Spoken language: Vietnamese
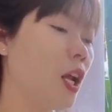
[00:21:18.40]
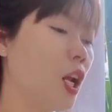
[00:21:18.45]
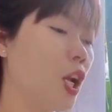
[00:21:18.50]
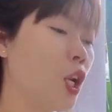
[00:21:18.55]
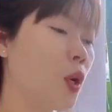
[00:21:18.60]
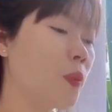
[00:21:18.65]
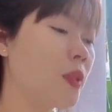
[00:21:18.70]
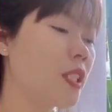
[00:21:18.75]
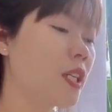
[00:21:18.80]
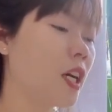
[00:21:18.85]

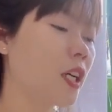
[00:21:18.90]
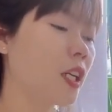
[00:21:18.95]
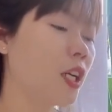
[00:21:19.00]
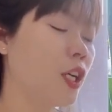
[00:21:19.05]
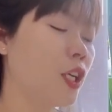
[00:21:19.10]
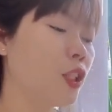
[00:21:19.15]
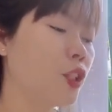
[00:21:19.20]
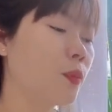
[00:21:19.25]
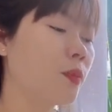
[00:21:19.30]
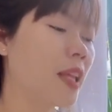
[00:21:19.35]
Lúc trước,
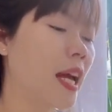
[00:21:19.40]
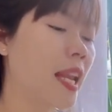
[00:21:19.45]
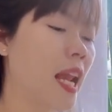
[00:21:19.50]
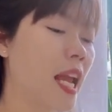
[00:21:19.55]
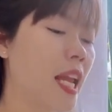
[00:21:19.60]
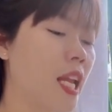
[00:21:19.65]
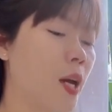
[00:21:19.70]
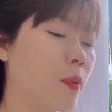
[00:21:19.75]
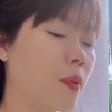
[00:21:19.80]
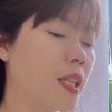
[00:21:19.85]
chúng ta
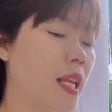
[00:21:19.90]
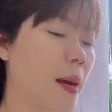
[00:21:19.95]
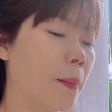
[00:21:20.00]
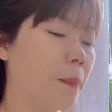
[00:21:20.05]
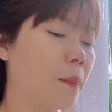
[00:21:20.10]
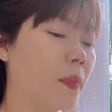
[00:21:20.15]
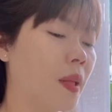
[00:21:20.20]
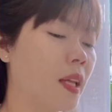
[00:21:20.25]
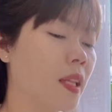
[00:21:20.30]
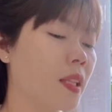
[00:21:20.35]
đã hiểu
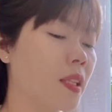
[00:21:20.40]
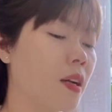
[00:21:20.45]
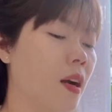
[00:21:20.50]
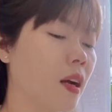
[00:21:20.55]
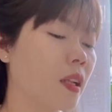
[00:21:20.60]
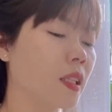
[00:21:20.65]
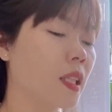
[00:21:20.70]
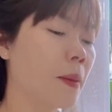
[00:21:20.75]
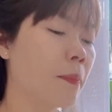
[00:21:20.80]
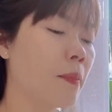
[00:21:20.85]
nhầm,
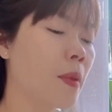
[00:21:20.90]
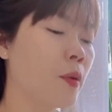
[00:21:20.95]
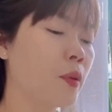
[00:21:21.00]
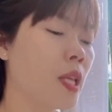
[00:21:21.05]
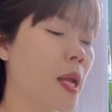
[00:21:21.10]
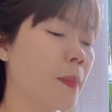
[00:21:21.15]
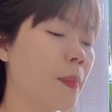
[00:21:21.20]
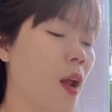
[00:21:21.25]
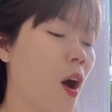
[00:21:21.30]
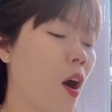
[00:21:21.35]
tưởng tấm biêu
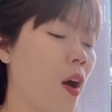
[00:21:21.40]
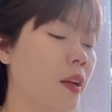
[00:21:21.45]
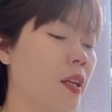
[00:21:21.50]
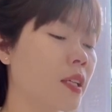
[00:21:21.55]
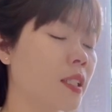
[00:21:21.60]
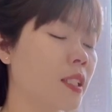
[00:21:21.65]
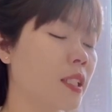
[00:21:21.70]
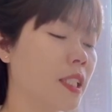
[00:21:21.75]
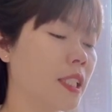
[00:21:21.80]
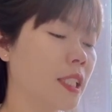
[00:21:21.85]
thiếp đó
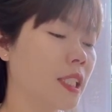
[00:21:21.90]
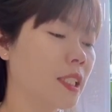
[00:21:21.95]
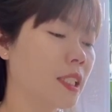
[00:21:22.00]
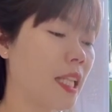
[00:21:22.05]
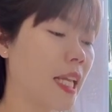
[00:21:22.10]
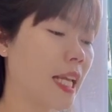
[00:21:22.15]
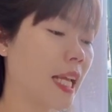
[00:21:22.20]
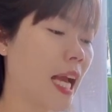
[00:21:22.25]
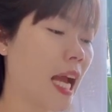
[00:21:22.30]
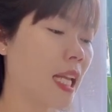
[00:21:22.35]
được gửi từ
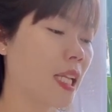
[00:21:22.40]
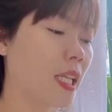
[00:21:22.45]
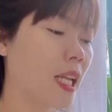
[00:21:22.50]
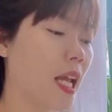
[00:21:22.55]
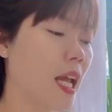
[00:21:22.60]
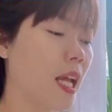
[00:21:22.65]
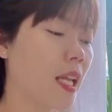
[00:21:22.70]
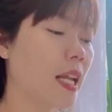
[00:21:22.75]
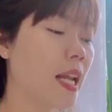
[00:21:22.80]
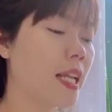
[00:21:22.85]
tỉnh Hát,
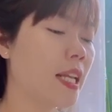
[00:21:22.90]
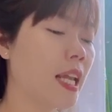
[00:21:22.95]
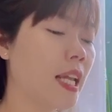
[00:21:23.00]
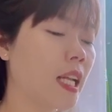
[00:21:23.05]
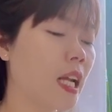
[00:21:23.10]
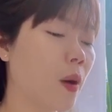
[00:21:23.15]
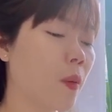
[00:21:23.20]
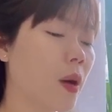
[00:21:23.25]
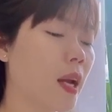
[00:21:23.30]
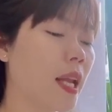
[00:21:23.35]
đinh
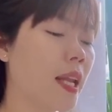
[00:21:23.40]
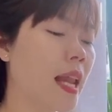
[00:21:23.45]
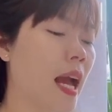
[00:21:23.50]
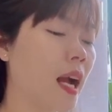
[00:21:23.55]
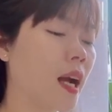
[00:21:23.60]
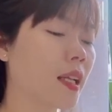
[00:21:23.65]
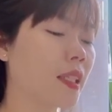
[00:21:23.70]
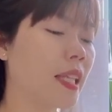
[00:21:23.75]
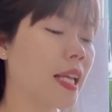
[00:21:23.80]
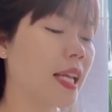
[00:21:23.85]
ninh cậu ấy
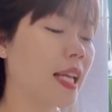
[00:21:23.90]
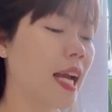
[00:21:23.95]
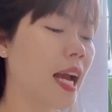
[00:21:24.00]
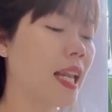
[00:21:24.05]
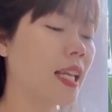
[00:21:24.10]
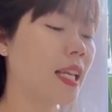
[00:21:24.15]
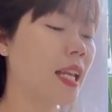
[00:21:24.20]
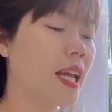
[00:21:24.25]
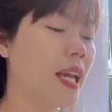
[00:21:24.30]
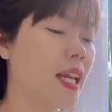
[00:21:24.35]
đang ở tỉnh
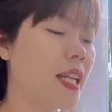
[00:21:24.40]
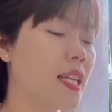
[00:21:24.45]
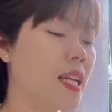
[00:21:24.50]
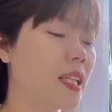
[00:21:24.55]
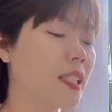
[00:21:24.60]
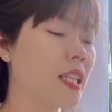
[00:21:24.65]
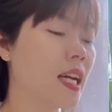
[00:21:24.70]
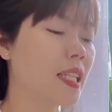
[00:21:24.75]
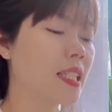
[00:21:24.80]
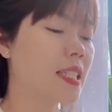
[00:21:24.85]
Hát,
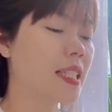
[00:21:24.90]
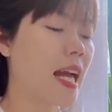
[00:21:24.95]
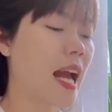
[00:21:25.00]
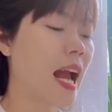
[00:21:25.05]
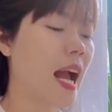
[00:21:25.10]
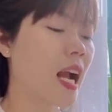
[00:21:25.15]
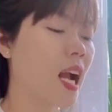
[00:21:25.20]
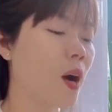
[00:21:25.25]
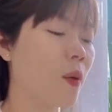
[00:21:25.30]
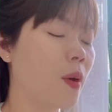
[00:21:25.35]
nhưng thật
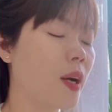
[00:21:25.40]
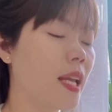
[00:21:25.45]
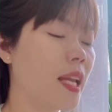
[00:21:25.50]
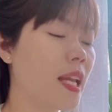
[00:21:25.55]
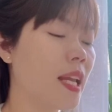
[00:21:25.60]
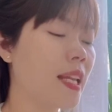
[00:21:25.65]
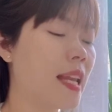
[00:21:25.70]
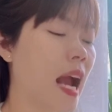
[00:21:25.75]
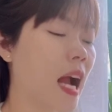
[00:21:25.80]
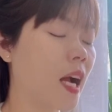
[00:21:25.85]
ra cậu
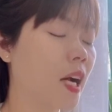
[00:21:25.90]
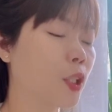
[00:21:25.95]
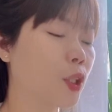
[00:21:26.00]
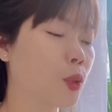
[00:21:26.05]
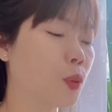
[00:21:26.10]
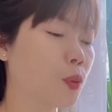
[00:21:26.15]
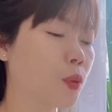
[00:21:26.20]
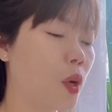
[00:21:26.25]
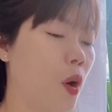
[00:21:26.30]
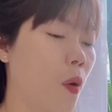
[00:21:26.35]
ấy đang ở
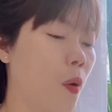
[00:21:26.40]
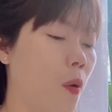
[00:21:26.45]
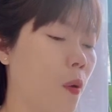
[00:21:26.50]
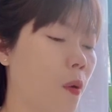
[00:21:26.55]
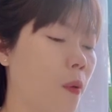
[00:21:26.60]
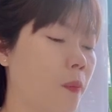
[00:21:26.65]
thủ đô.